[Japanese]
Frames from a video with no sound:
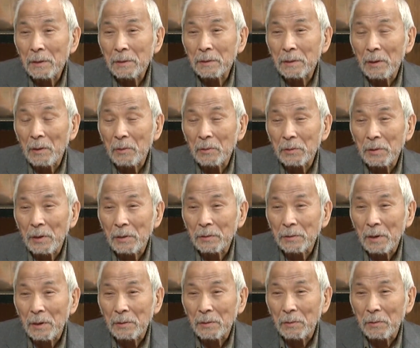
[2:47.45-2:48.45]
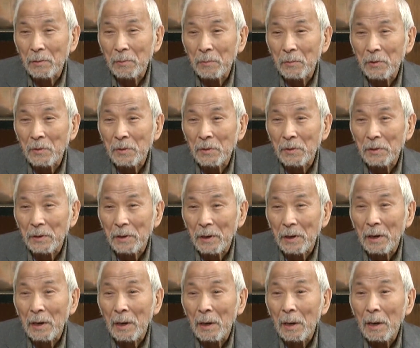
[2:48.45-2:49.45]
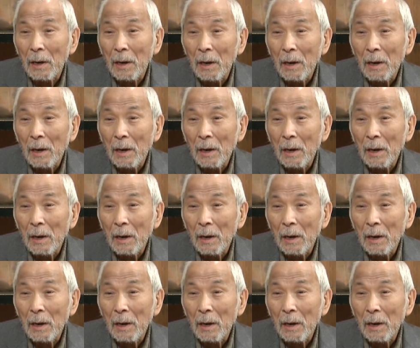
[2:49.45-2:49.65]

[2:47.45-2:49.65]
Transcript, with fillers: 差を指すかと思いきや、